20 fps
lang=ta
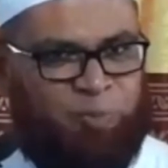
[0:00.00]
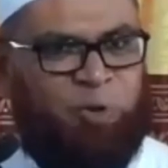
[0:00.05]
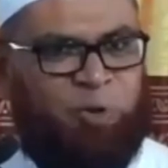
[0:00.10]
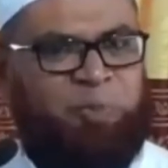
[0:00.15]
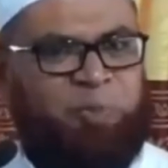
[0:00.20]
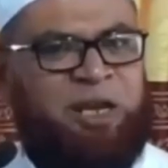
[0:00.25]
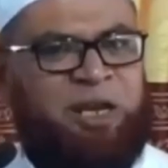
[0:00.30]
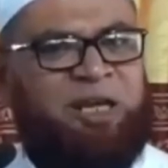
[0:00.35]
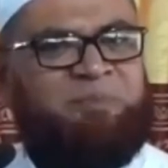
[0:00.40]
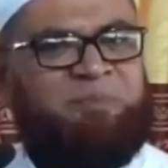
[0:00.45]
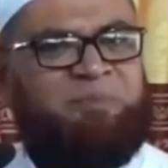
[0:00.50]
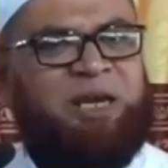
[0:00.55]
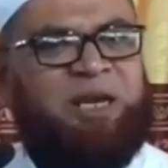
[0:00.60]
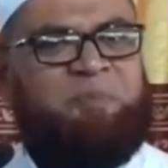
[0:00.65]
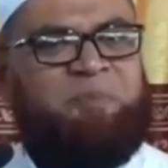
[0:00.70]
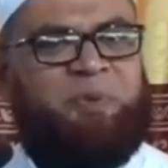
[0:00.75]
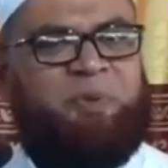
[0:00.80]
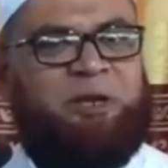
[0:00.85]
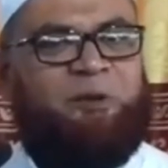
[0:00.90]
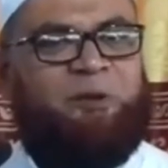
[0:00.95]
உண்மையிலே
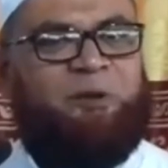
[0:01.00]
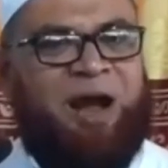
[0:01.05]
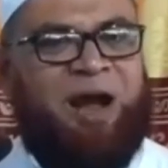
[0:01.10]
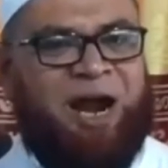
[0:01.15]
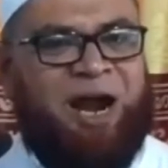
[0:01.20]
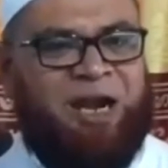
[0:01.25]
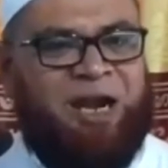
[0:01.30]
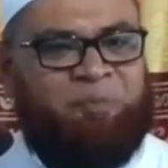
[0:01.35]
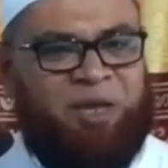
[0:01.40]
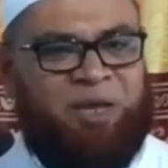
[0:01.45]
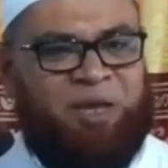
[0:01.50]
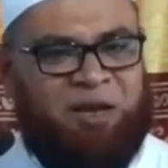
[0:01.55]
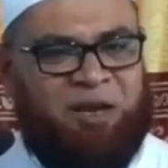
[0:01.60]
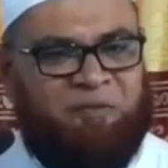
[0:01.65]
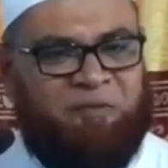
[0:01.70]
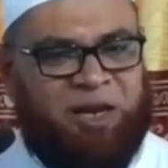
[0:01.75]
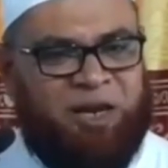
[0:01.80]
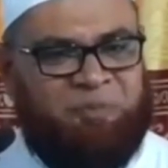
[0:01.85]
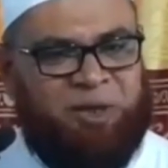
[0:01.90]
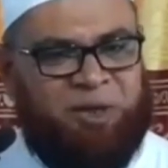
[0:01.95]
மிகப்பெரிய ஒரு ஆன்மீக
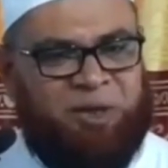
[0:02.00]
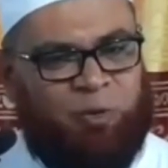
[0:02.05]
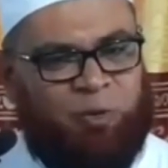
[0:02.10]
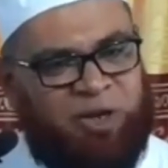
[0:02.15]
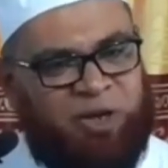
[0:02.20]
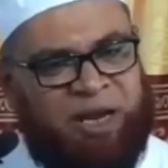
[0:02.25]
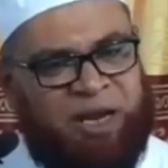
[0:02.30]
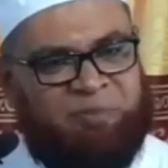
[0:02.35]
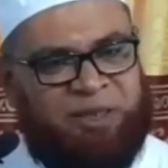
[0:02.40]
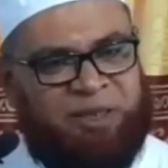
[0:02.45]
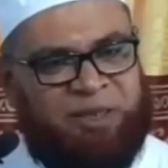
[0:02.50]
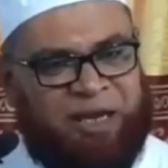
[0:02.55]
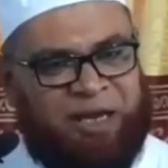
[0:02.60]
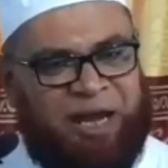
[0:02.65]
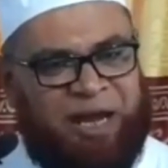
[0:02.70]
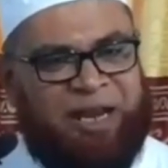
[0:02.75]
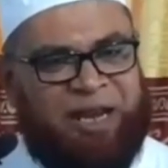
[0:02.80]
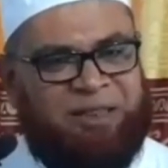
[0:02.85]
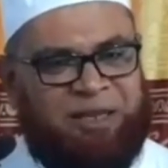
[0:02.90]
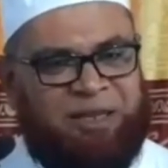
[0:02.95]
வறுமையோடு நாம் இந்த
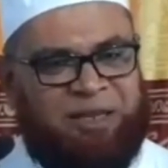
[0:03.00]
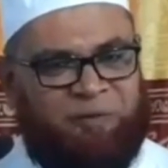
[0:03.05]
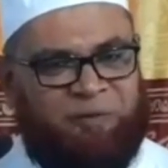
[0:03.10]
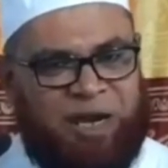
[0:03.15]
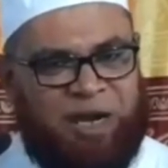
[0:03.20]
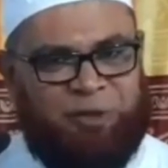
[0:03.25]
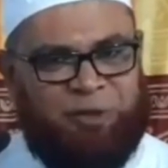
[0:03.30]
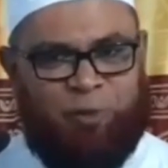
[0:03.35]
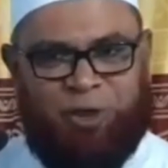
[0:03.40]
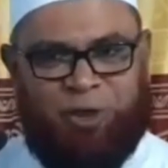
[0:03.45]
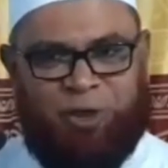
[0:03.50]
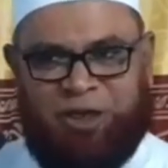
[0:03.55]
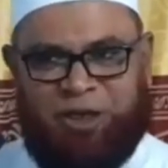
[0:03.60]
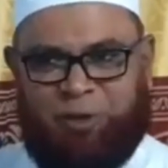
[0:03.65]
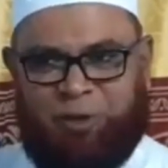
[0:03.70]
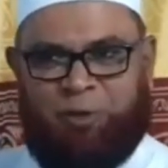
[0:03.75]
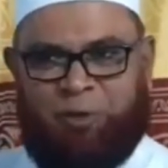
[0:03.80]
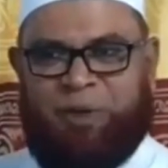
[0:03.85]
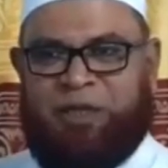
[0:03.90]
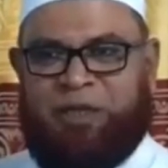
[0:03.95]
காலத்தில் வாழ்ந்து
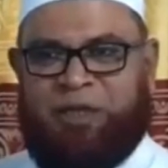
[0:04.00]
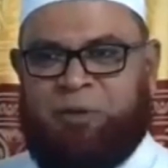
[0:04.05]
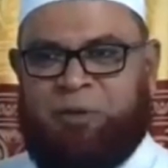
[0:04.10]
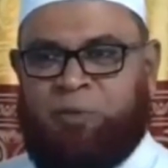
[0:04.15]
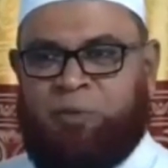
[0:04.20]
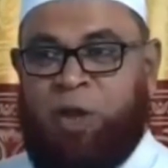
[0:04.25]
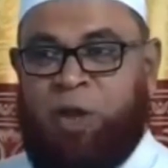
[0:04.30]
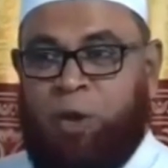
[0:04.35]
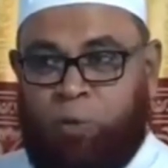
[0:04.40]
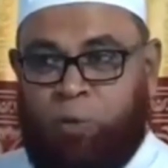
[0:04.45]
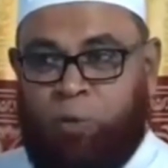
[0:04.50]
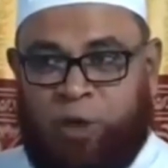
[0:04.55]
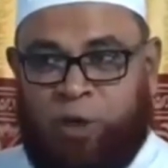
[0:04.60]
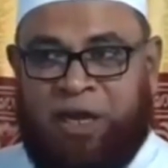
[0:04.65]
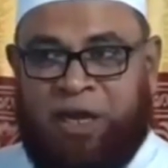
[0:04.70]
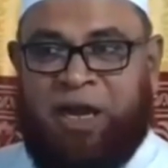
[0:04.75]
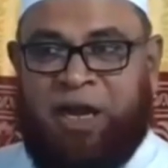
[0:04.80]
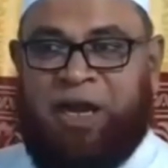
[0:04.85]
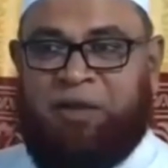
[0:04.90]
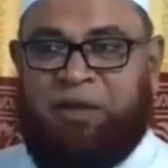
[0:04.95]
கொண்டிருக்கிறோம் அதிலும்
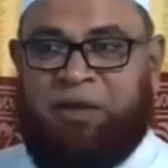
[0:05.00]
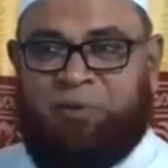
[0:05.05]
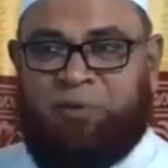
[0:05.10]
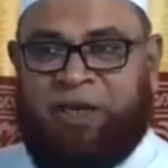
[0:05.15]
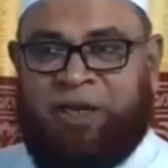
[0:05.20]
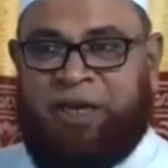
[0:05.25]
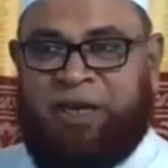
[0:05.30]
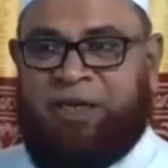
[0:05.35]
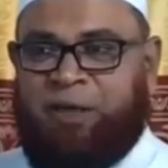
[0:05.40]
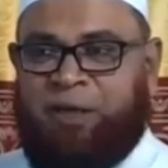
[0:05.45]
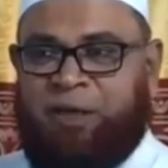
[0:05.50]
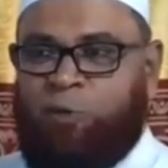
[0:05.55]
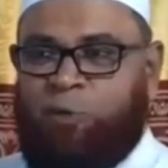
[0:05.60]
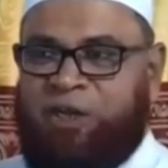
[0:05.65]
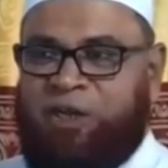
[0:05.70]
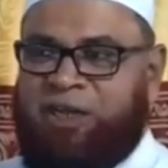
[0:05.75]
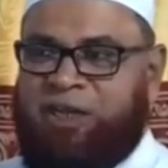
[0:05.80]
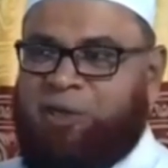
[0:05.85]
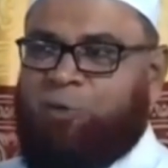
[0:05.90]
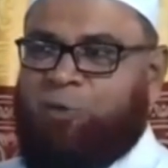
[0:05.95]
உலக அழிவு நெருங்கி
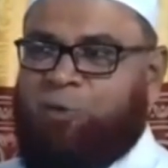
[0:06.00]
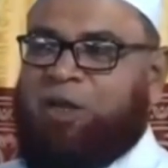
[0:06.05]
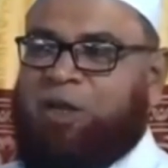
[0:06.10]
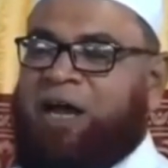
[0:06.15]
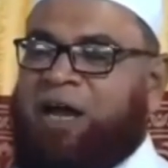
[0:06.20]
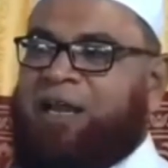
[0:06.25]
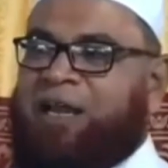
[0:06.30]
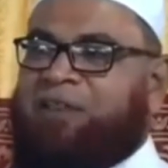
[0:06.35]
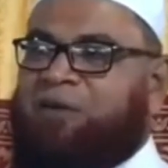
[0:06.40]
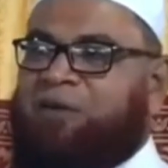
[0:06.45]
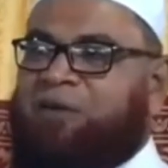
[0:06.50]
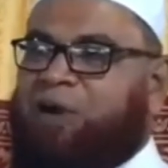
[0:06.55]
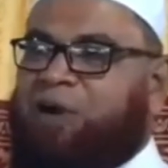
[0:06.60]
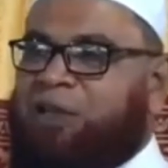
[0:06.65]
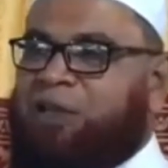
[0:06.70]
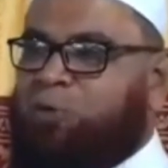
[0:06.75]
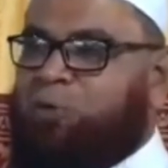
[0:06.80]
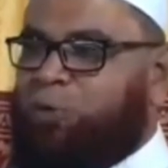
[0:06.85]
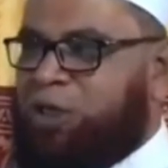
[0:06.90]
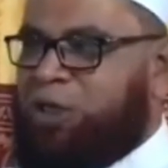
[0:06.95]
கொண்டிருக்கிற ஒரு காலத்தில்
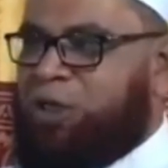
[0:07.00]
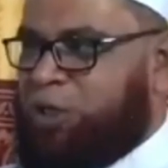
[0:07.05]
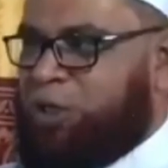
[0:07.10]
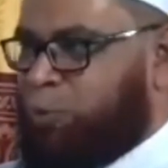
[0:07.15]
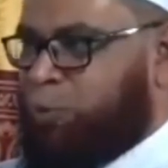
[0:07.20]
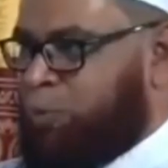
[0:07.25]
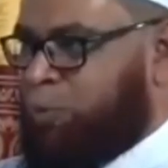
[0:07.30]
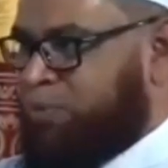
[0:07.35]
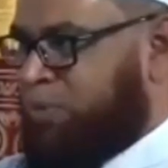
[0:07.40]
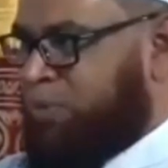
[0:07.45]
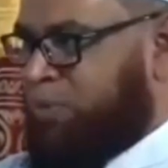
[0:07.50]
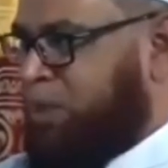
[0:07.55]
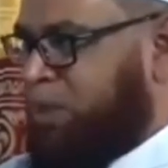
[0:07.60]
வாழ்ந்து கொண்டிருக்கிறோம்